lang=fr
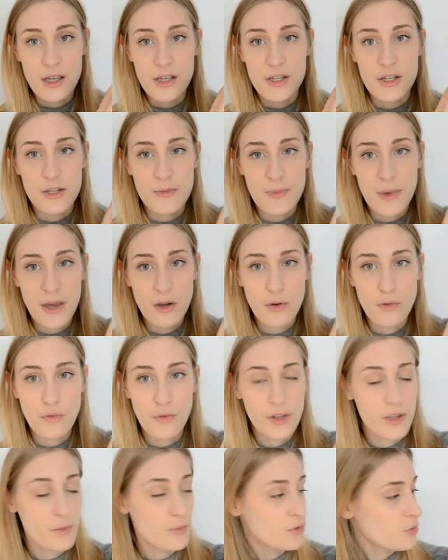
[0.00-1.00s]
J'espère que vous
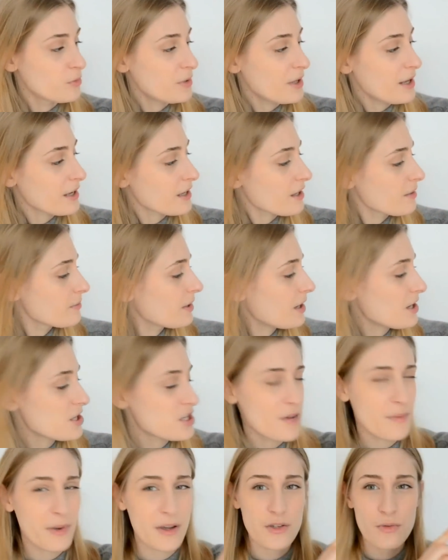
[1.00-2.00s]
voyez plutôt bien la caméra.
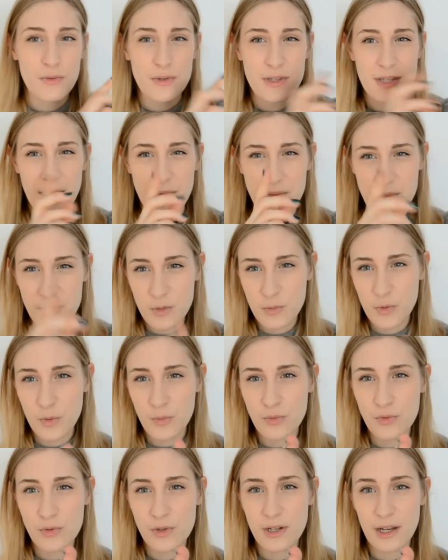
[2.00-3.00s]
J'ai l'impression que c'est un petit peu
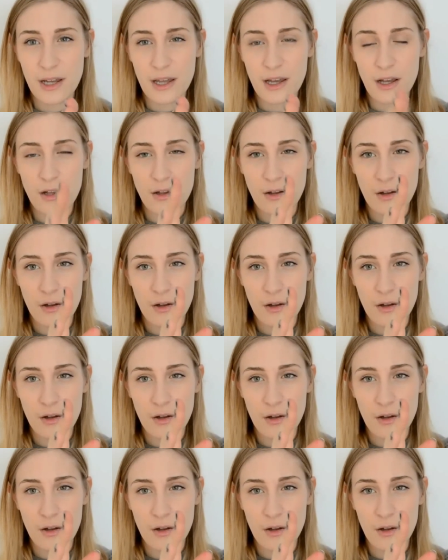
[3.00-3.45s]
plus clair